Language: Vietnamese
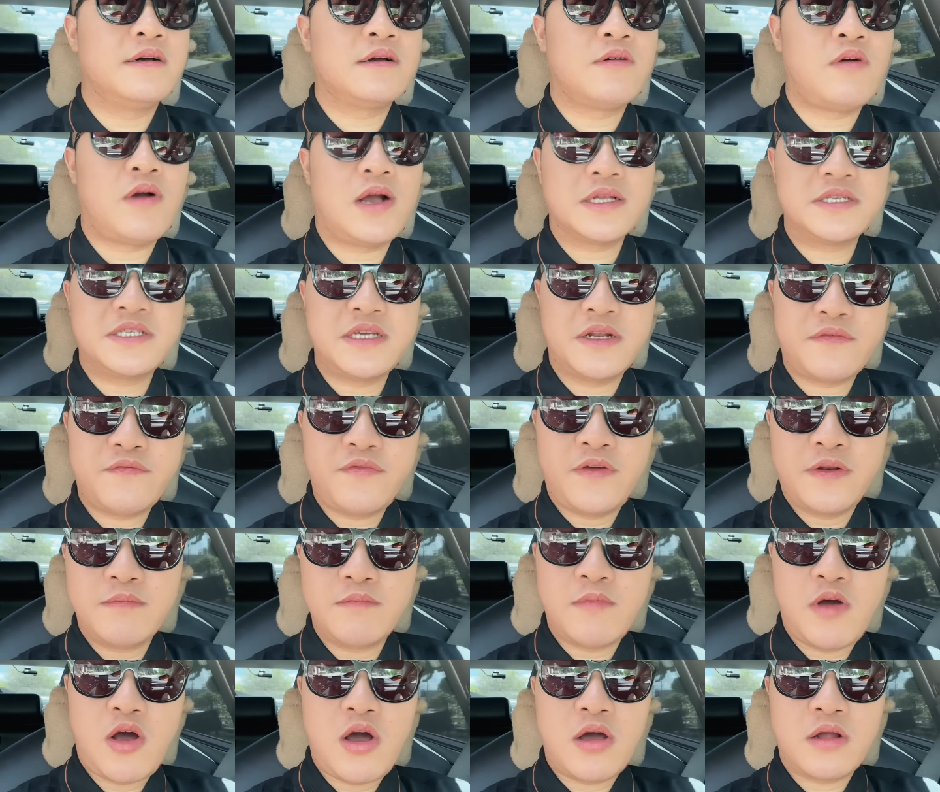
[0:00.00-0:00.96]
hóa chất
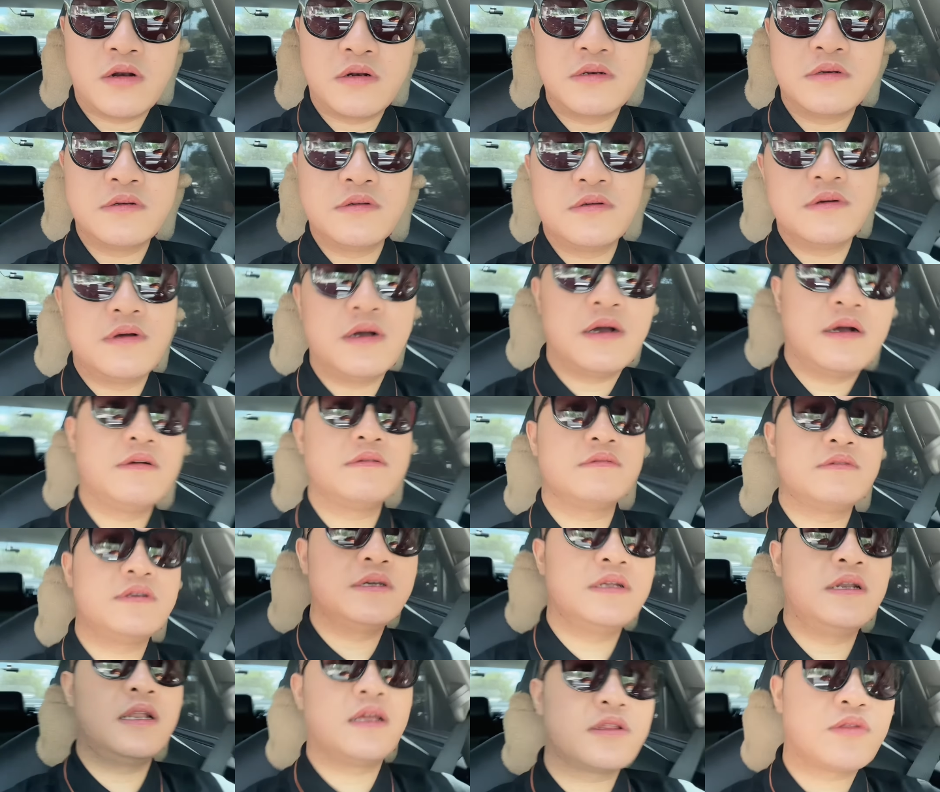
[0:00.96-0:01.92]
phân bón, đúng không?
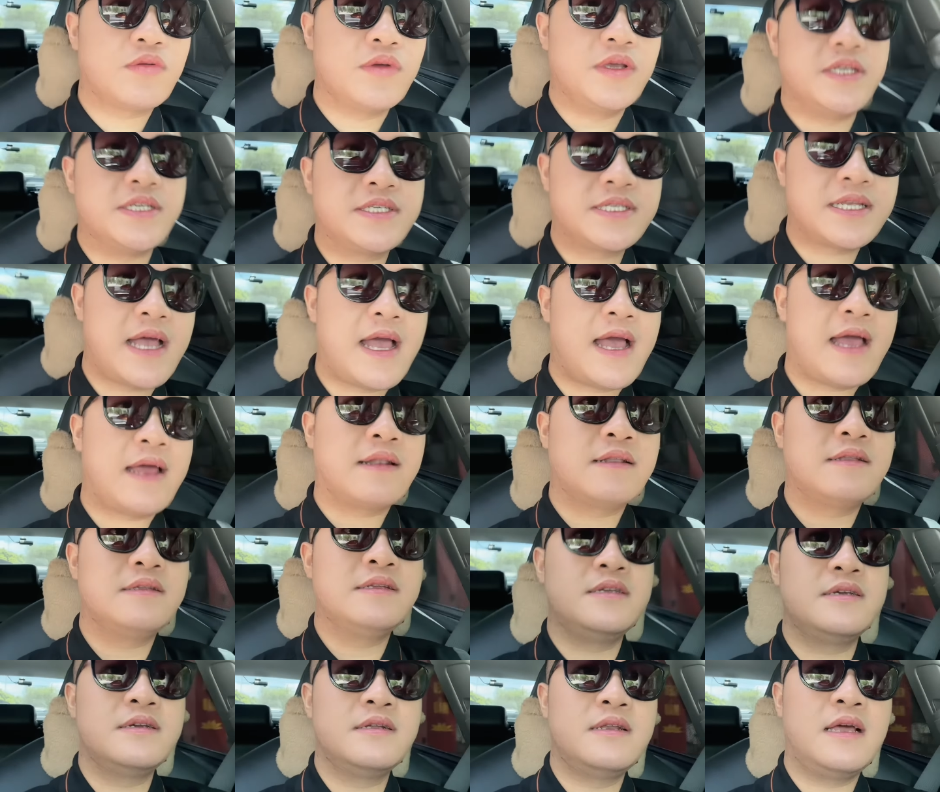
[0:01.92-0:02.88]
Như là thủy sản,
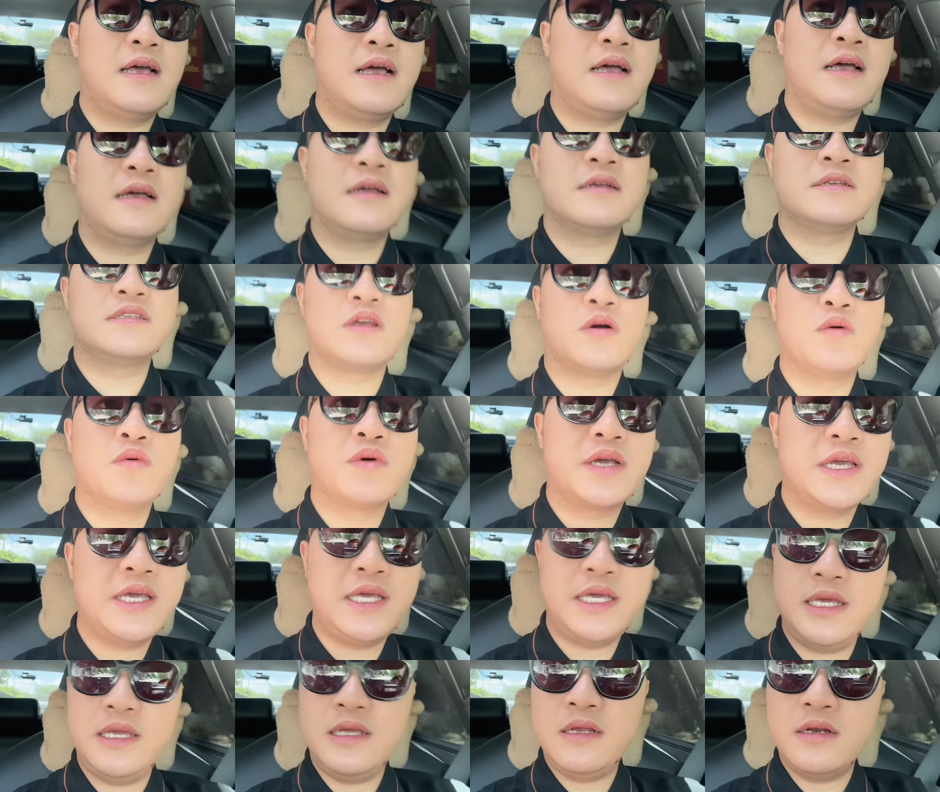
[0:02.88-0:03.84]
như là dầu
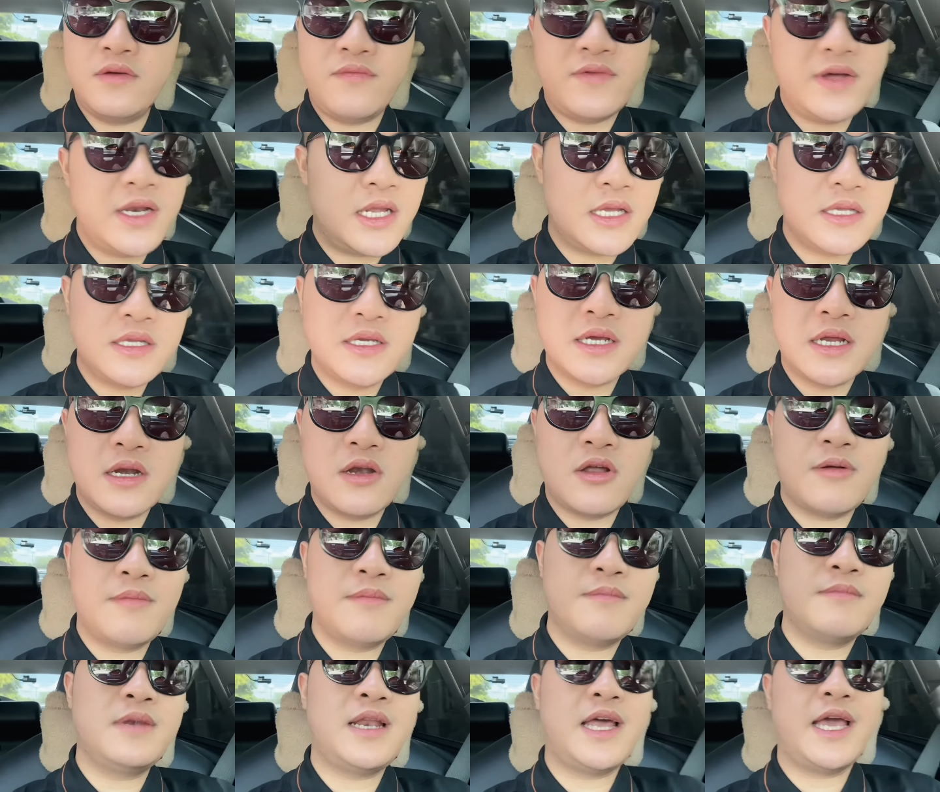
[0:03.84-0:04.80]
khí. Nó vẫn là những cái
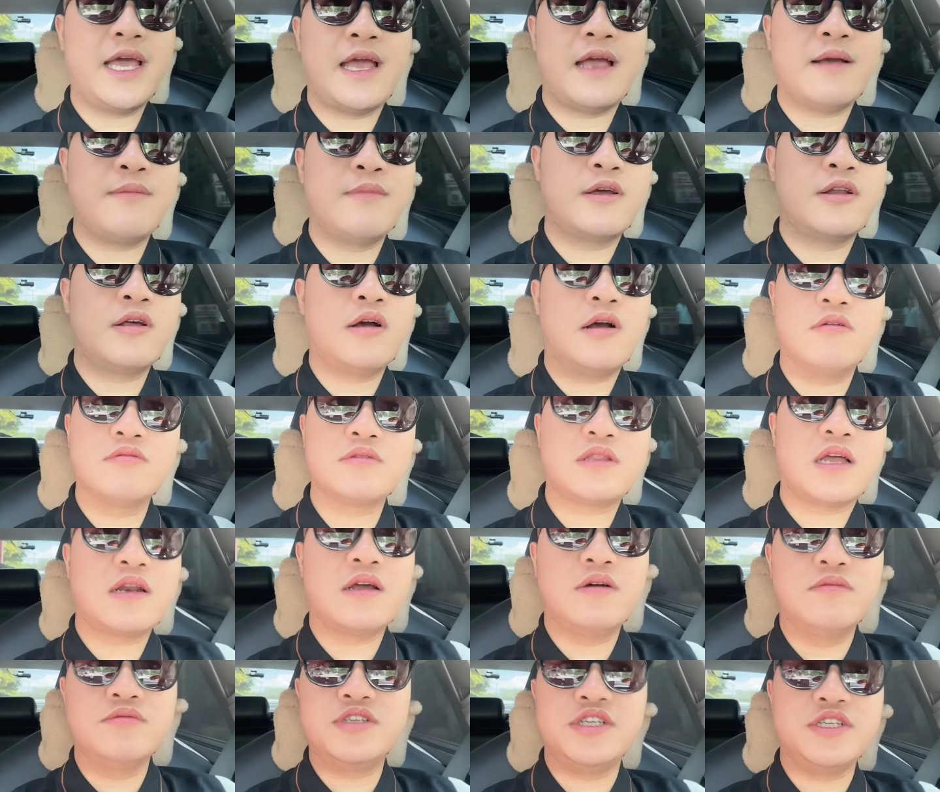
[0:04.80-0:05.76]
nhóm lẻ mà nó không
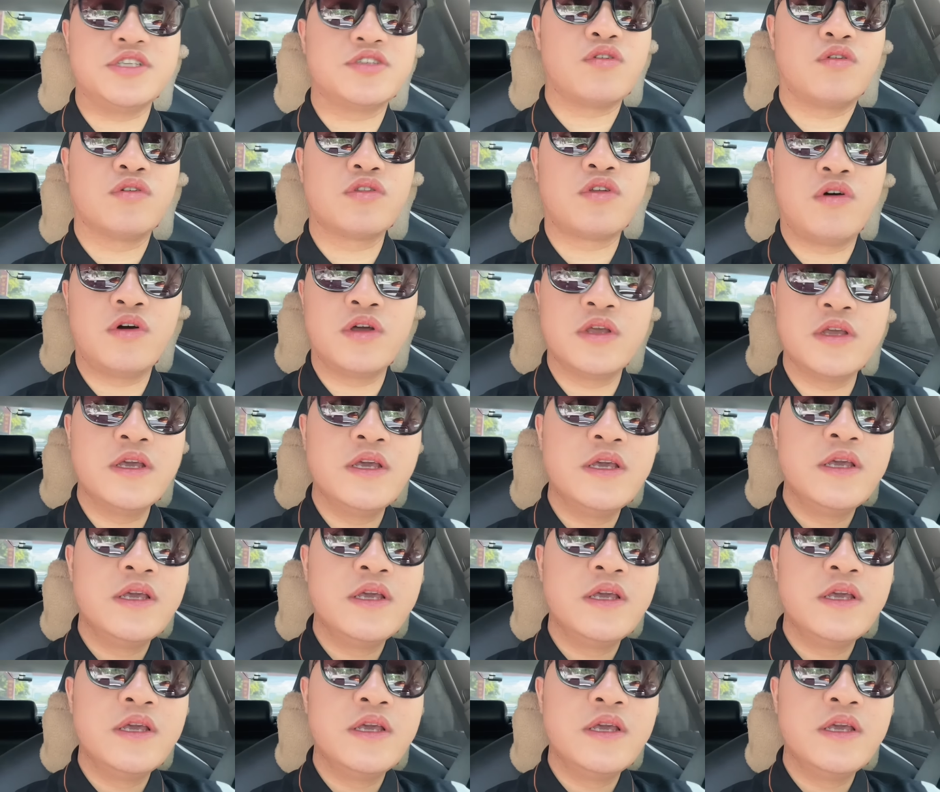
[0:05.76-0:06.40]
tác động chỉ số thôi.